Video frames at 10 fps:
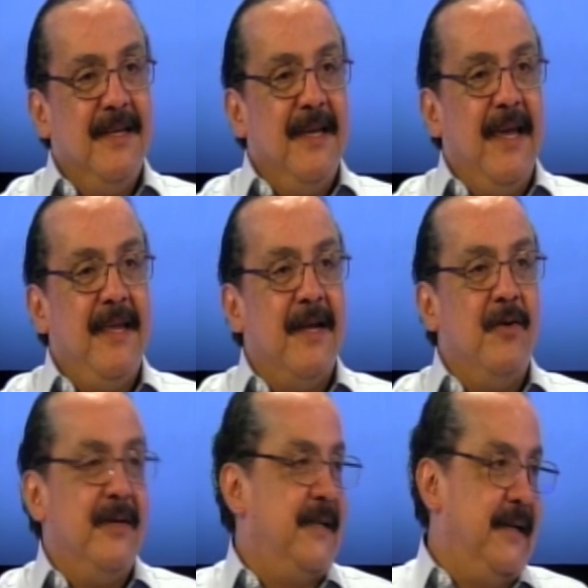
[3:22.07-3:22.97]
Ella no
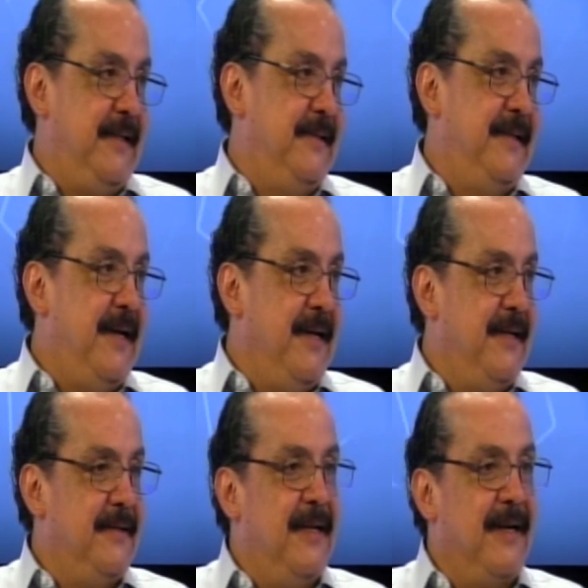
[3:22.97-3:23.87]
es artista, ella
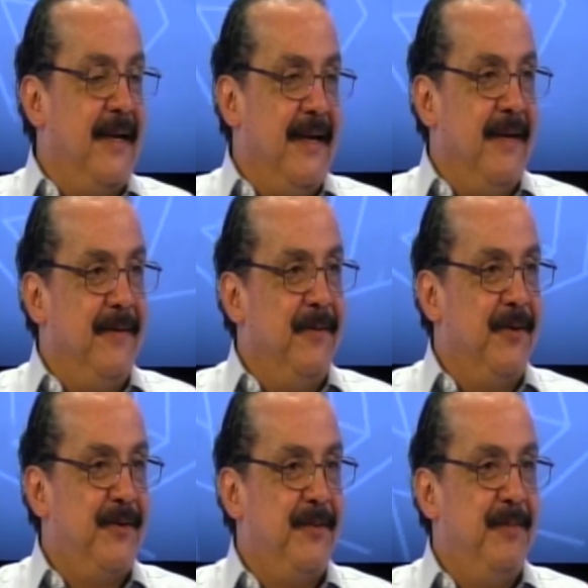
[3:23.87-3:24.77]
es la que
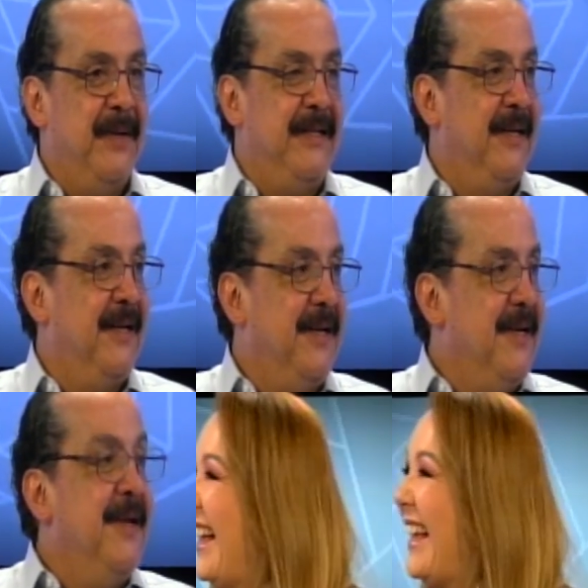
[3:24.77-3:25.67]
nos... La del dinero.
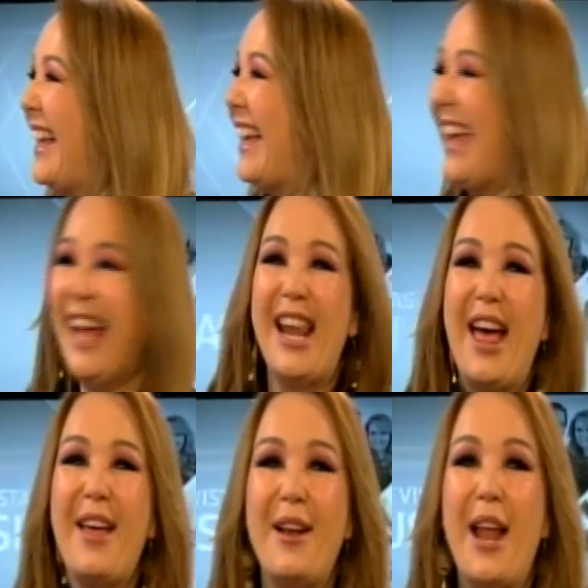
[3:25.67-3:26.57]

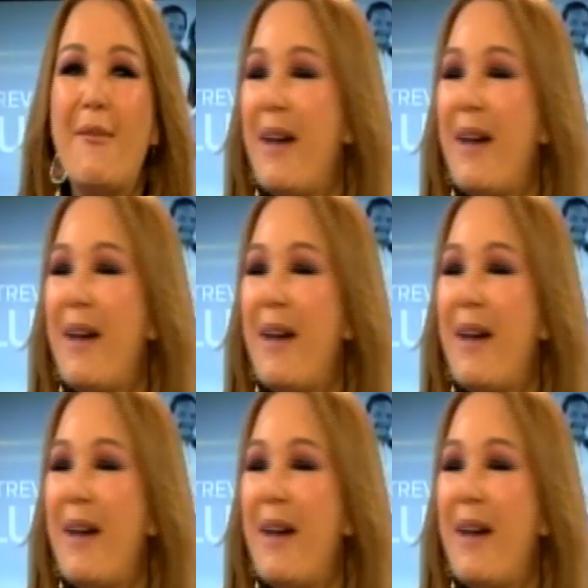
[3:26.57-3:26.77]
Exactamente.